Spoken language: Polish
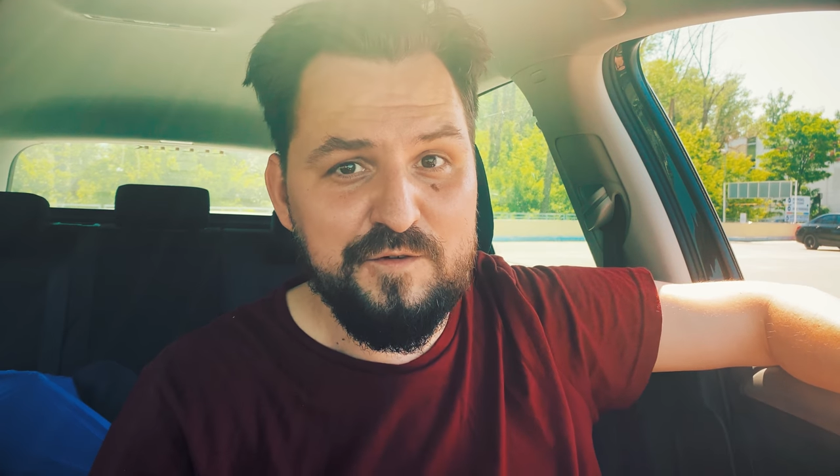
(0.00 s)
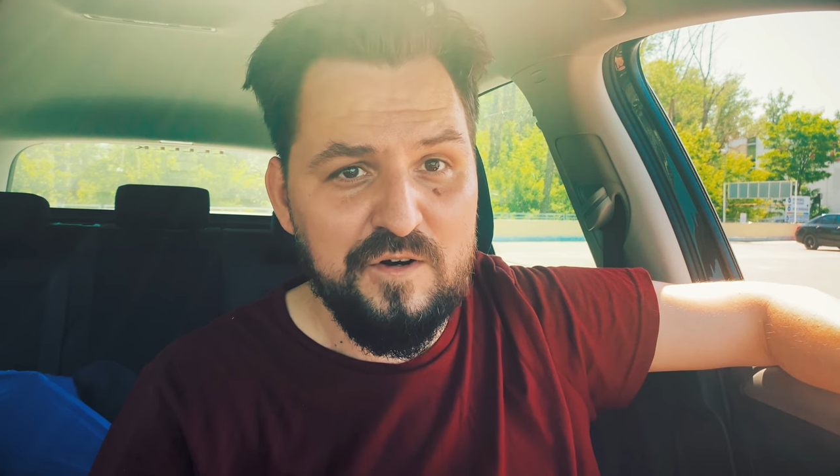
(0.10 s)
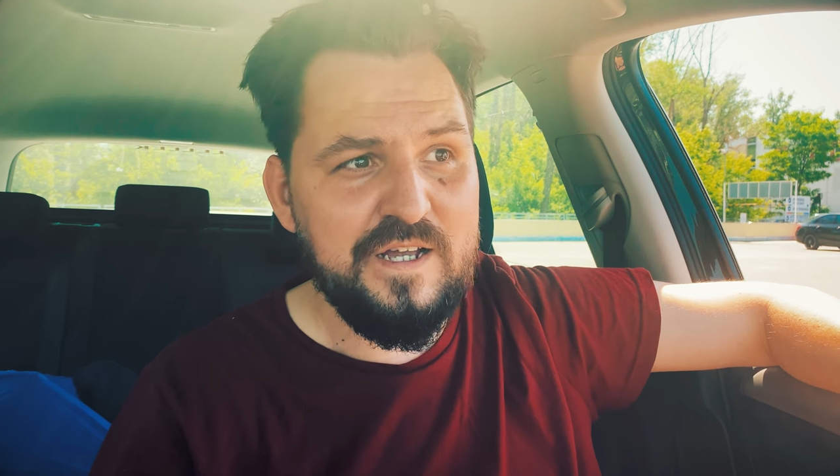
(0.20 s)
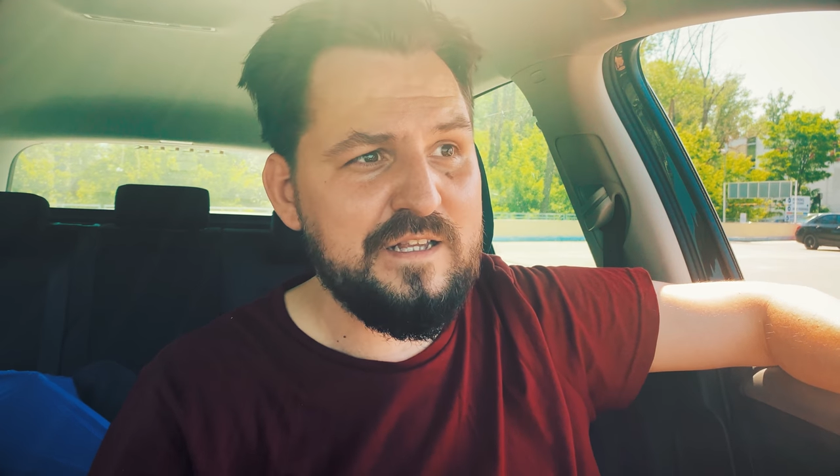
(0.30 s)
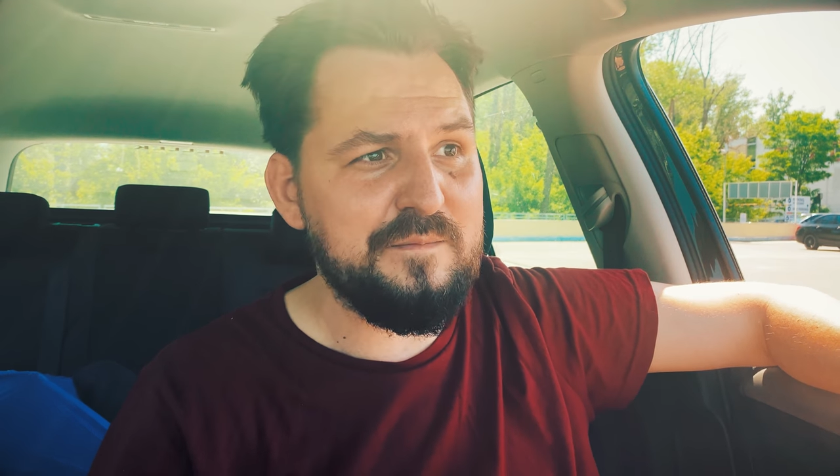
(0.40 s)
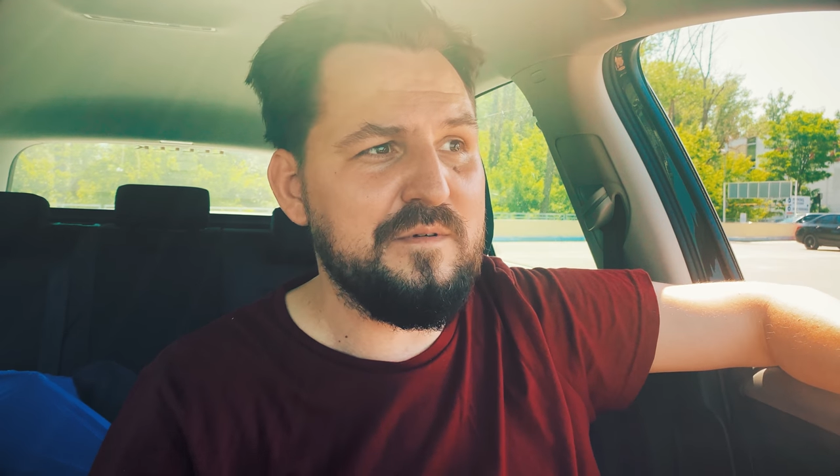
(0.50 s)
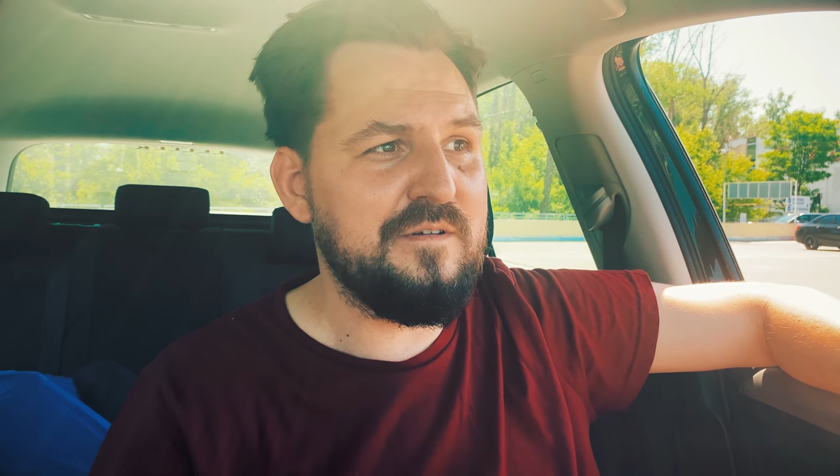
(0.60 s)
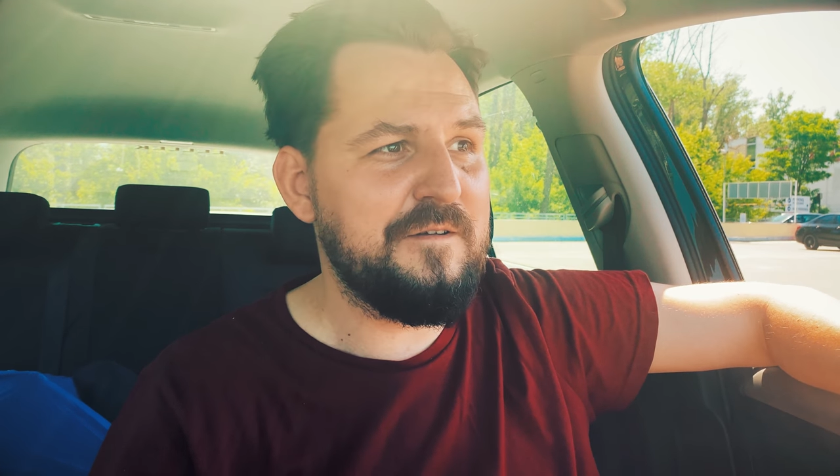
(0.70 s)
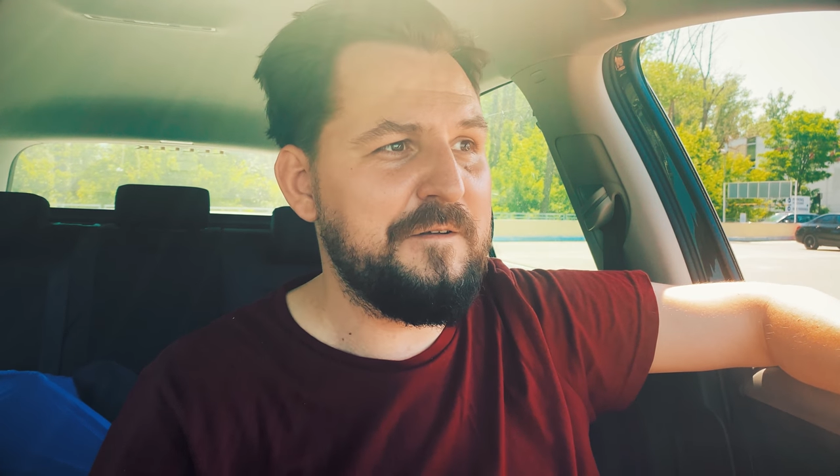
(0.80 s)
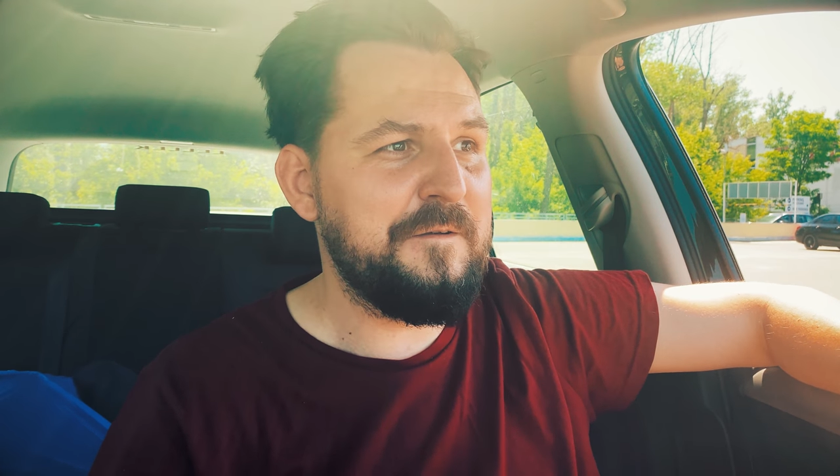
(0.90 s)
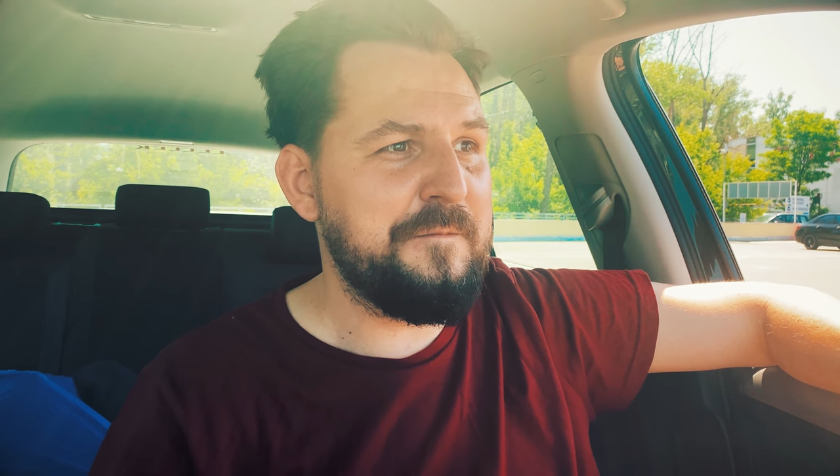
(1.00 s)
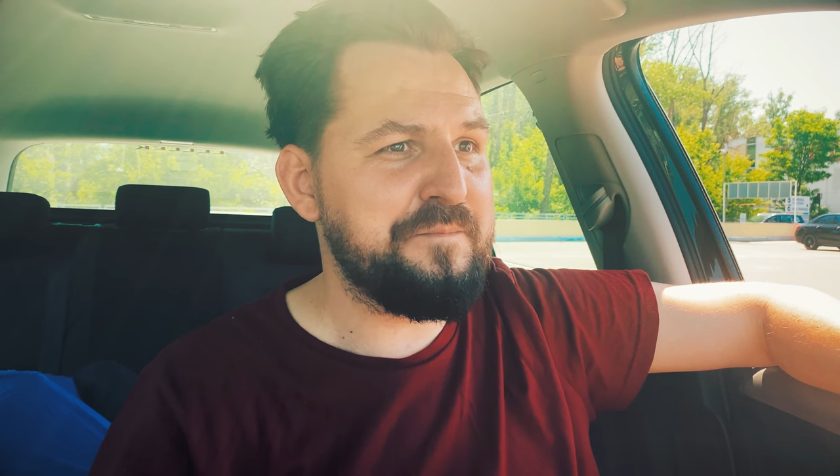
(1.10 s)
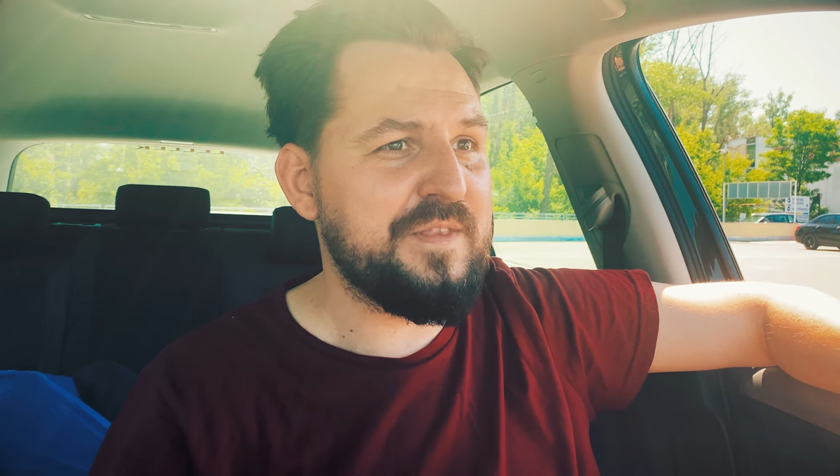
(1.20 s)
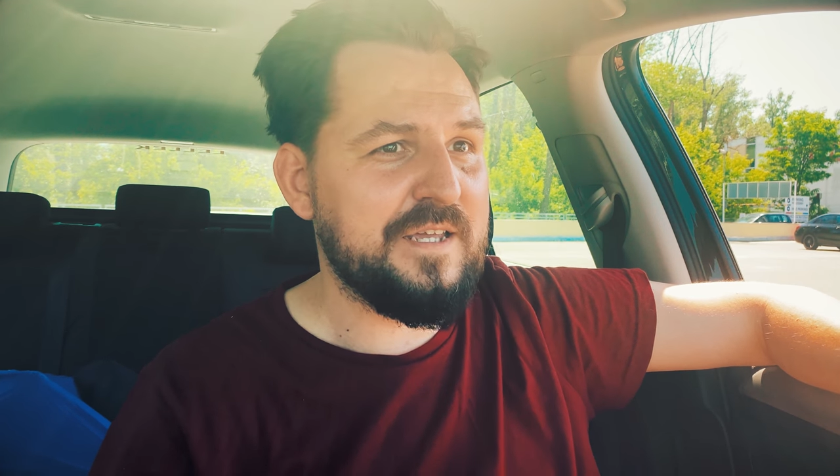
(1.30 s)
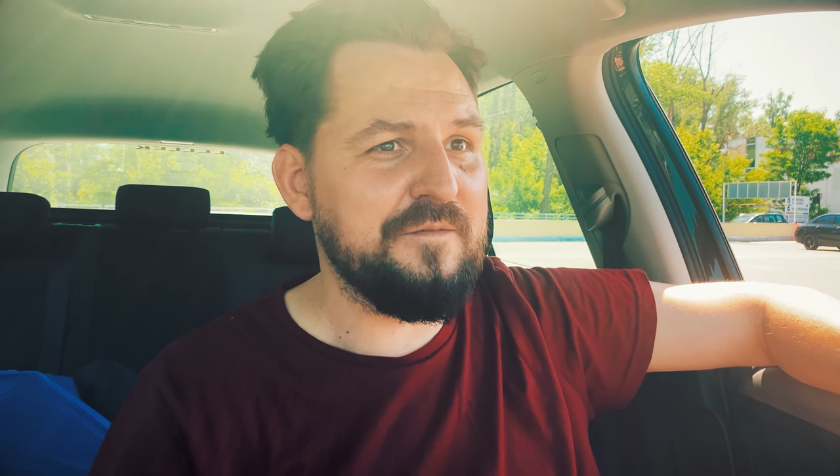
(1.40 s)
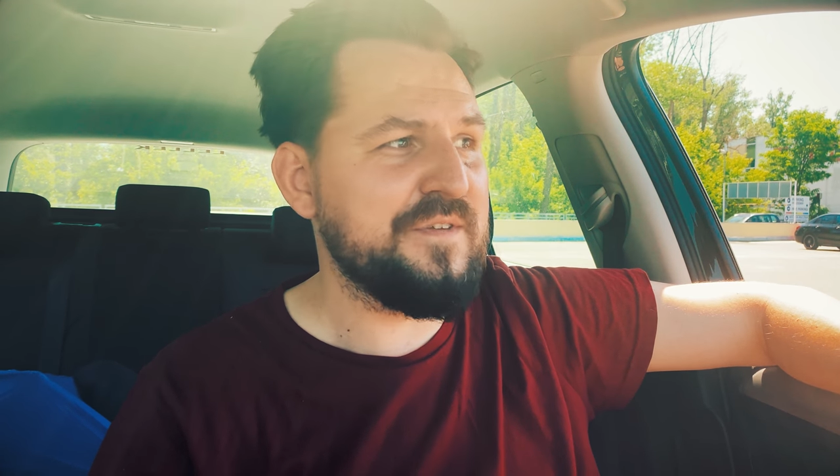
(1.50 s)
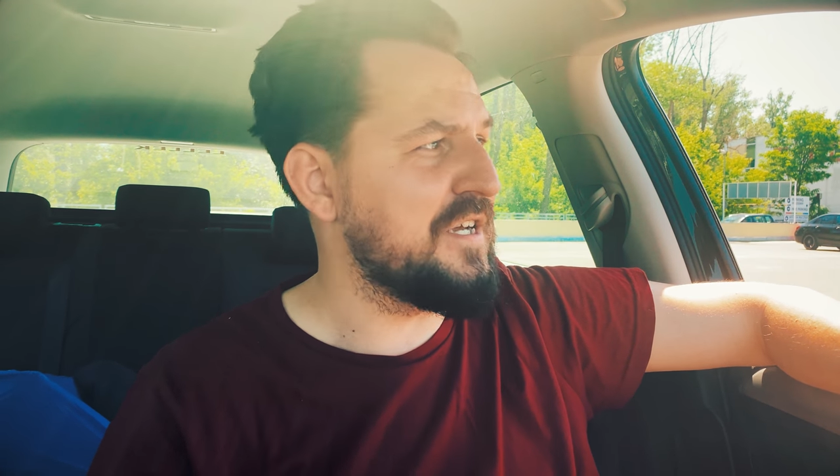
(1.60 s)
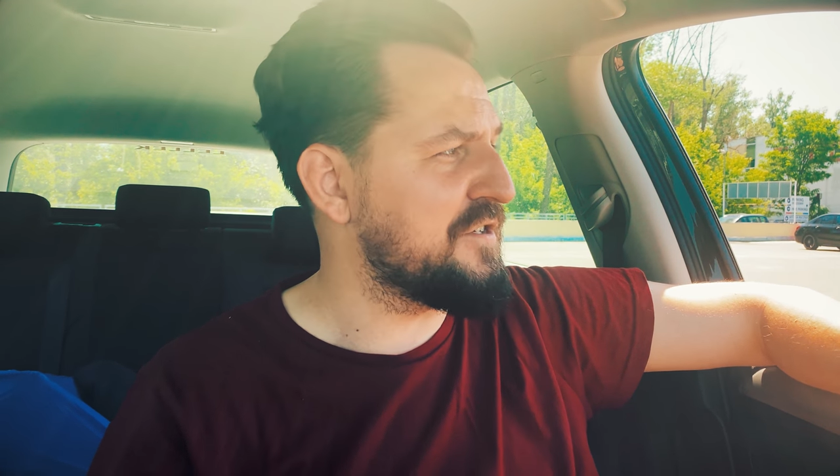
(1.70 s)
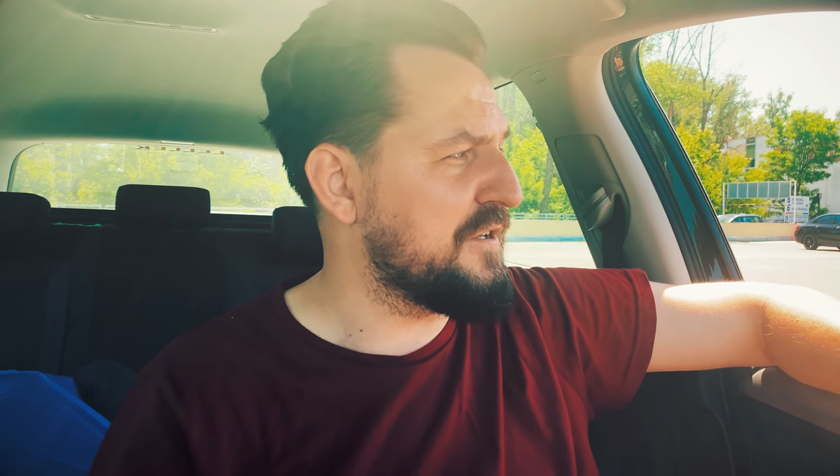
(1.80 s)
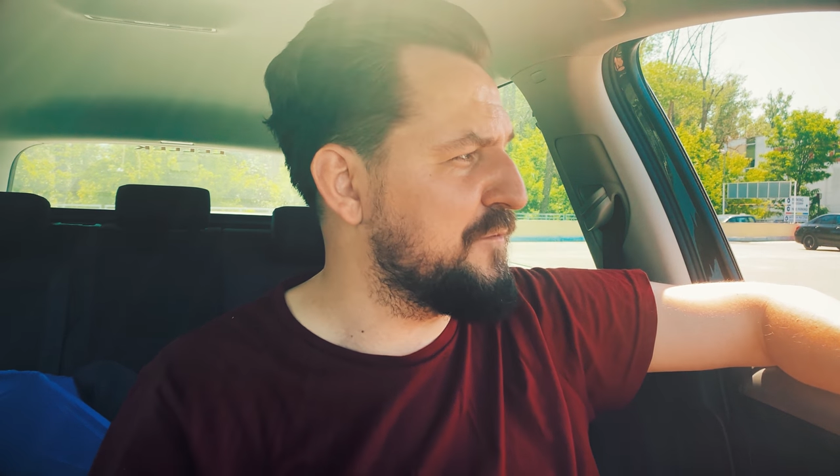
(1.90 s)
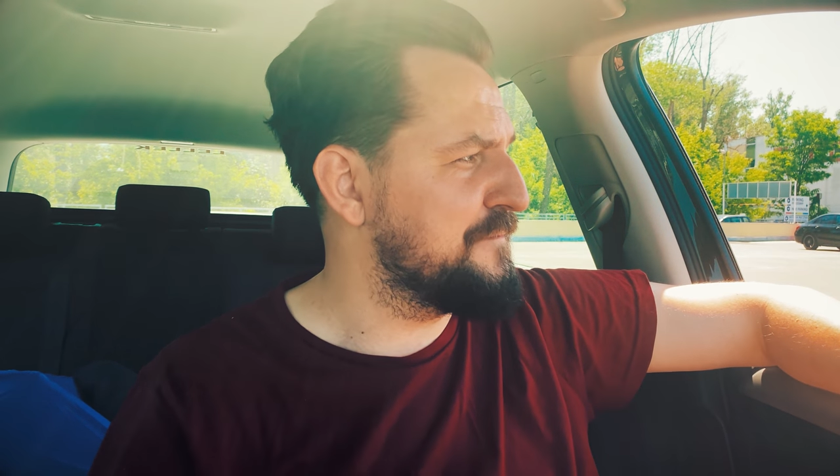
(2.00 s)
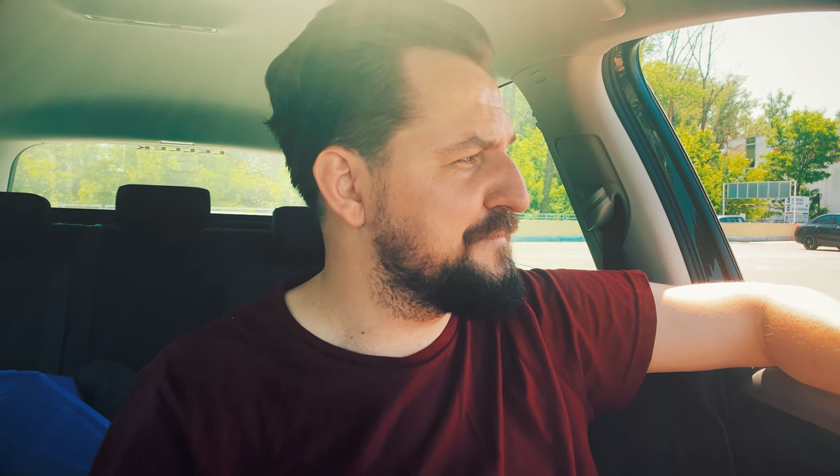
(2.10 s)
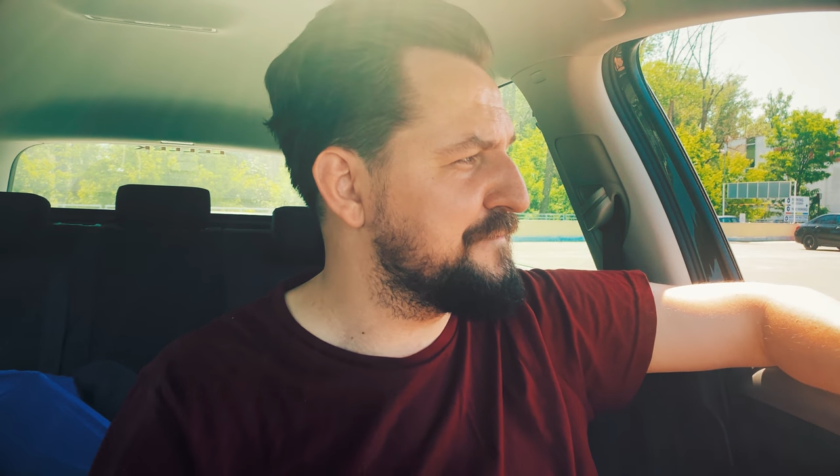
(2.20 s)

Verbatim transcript: w kolejnym takim wydarzeniu.